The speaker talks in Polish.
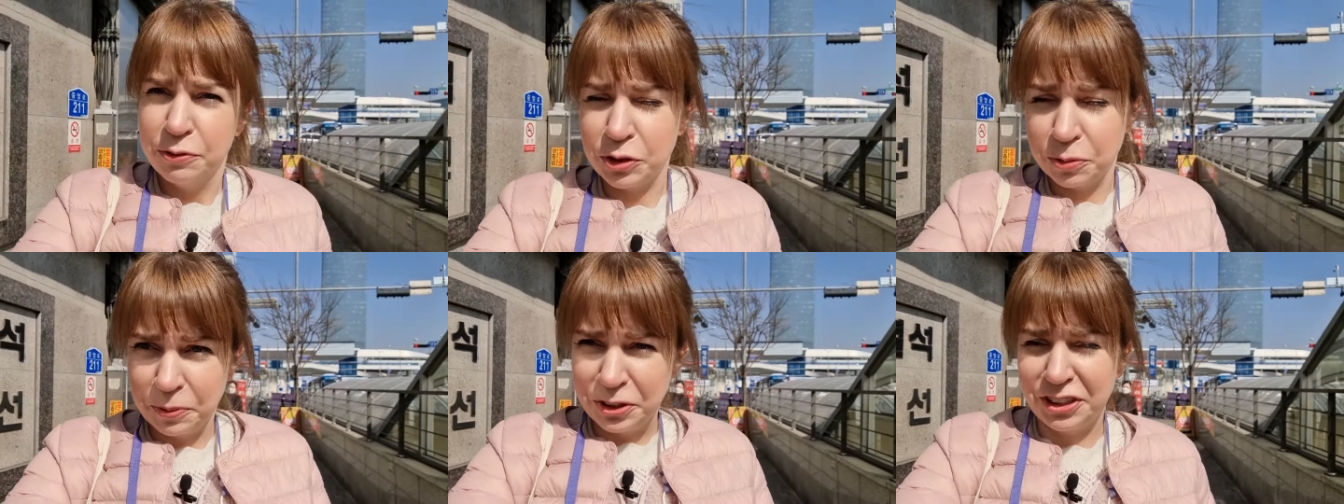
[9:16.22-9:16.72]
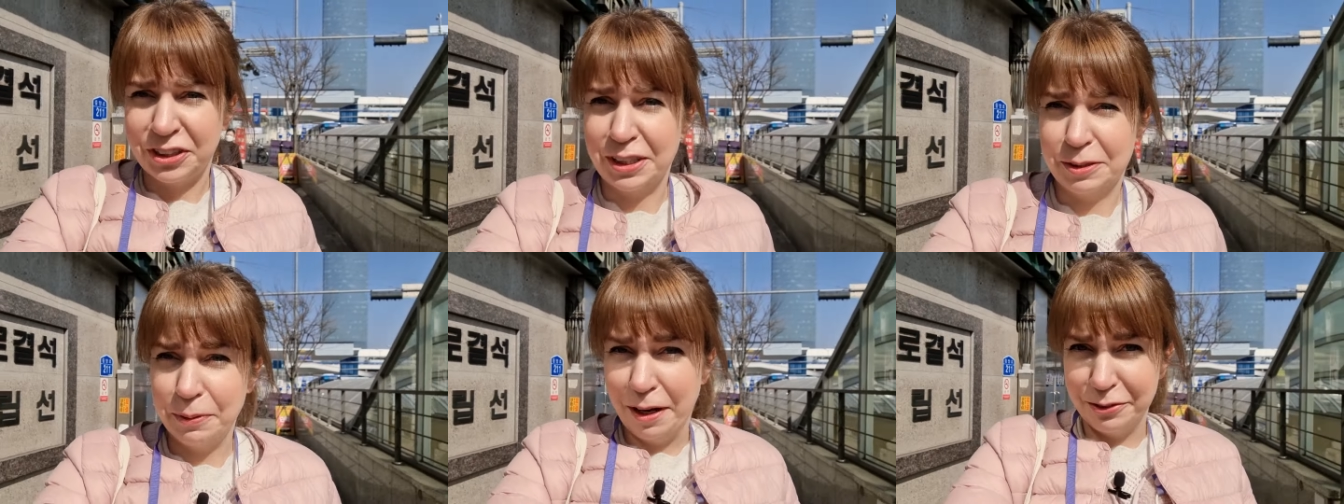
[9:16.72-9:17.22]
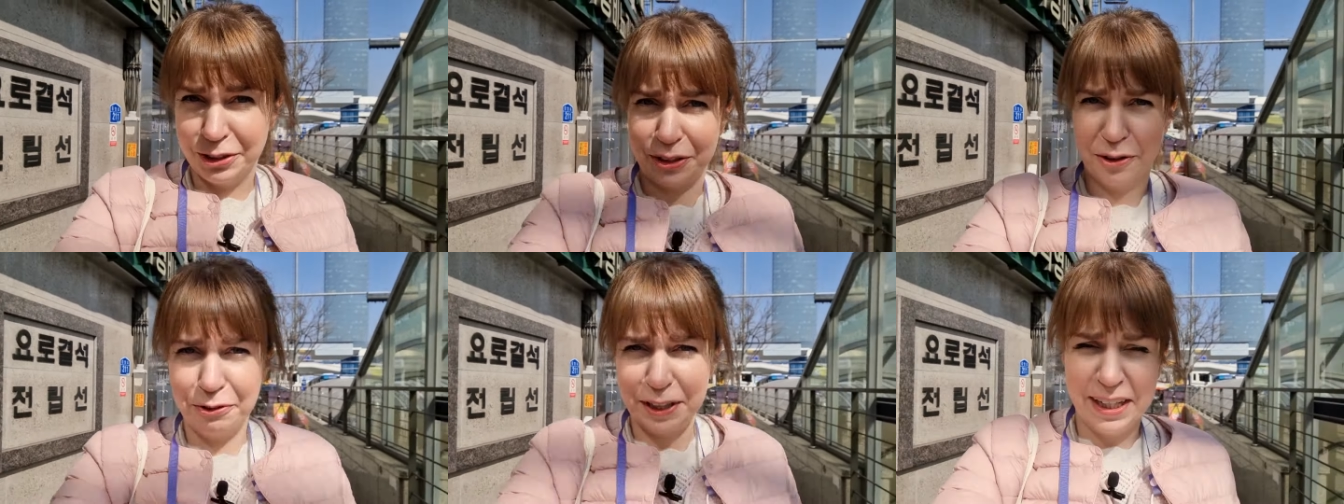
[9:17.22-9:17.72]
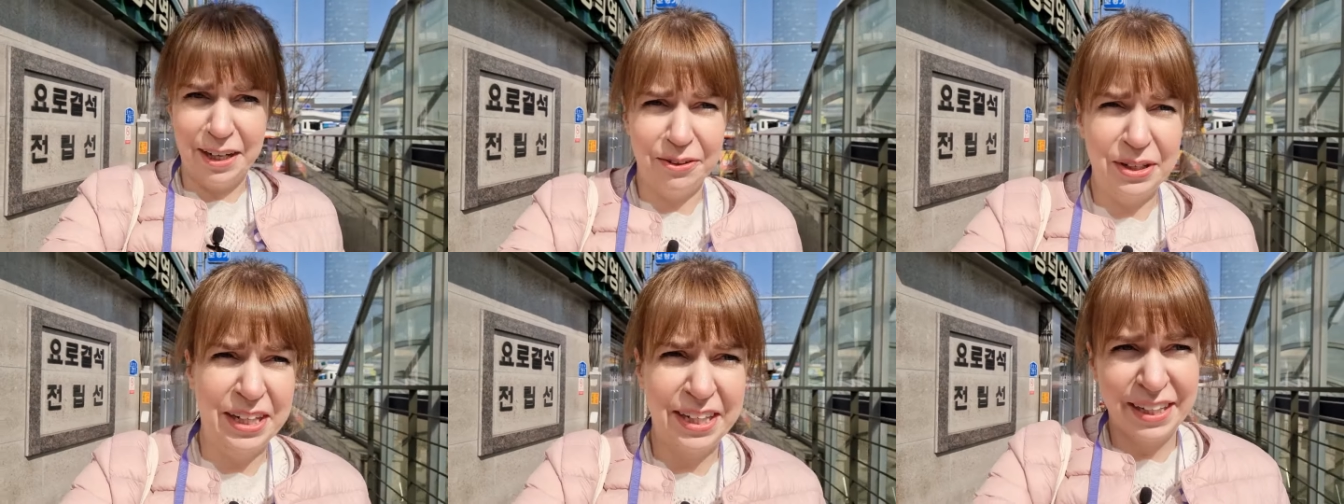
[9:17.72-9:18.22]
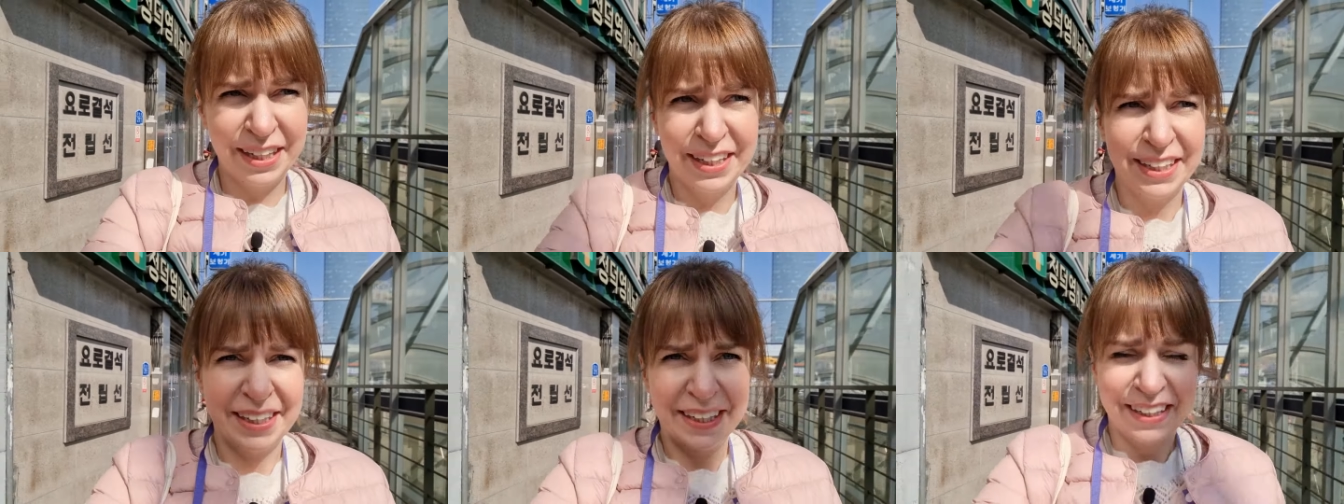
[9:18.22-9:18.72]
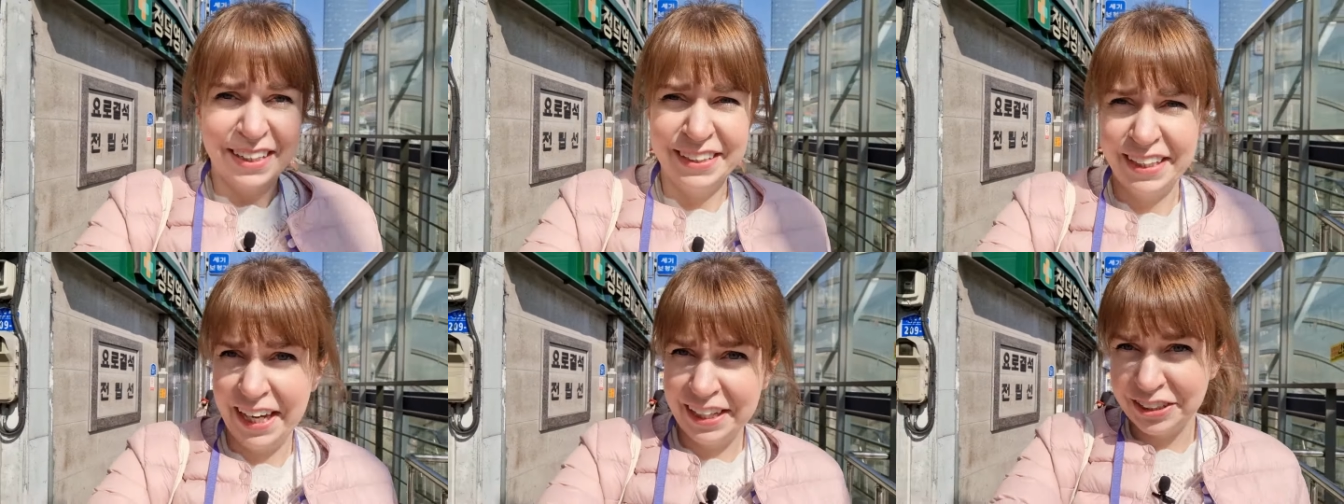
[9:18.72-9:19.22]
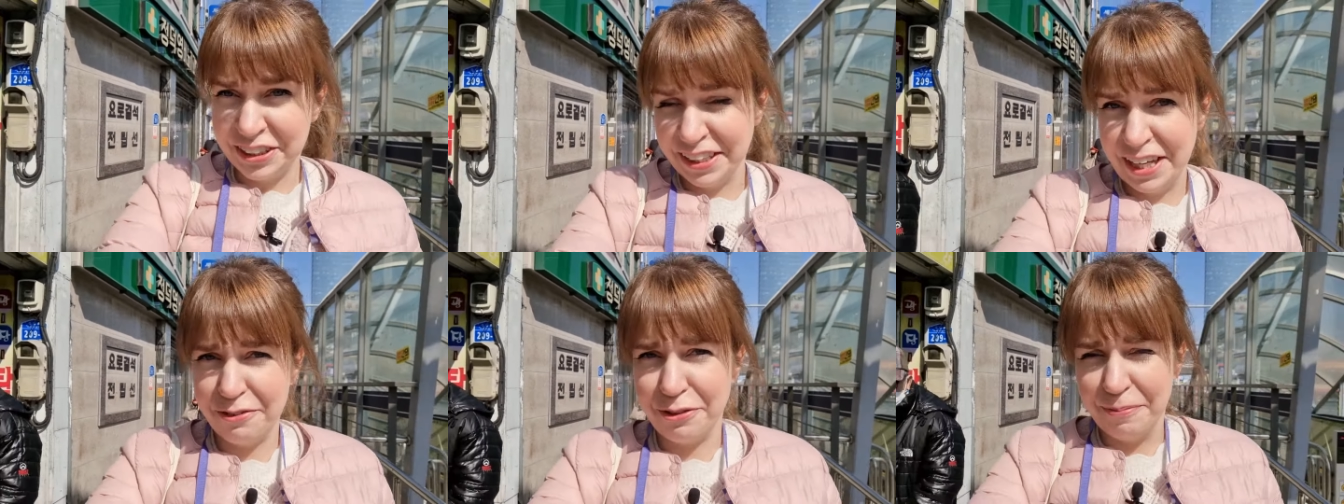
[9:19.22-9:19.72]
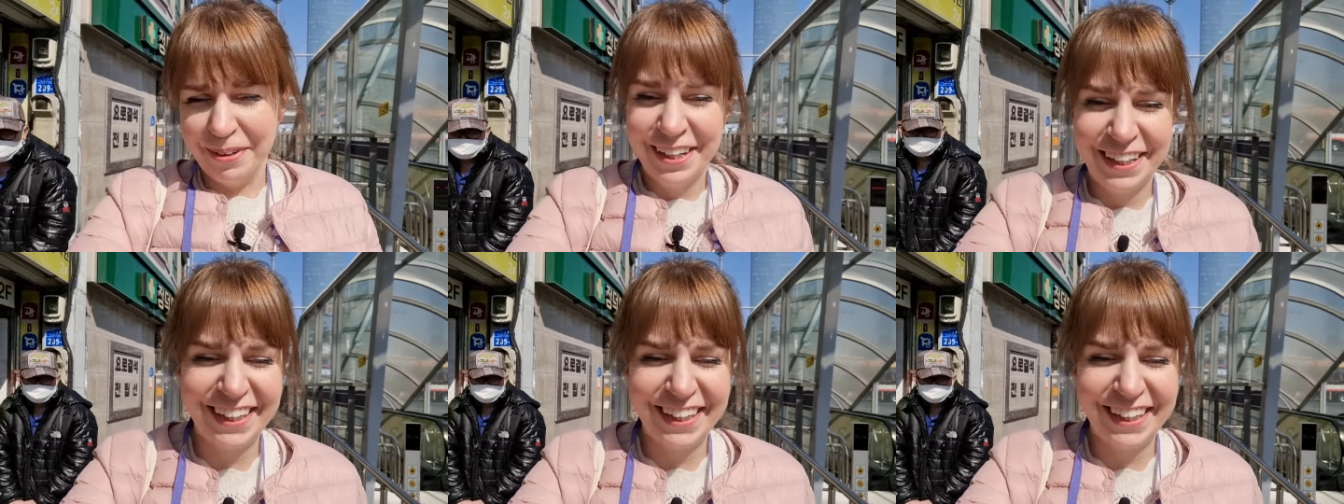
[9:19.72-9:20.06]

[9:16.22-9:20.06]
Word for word: Wy już możecie sobie sprawdzić, kto wygrał. Ja jeszcze nie wiem.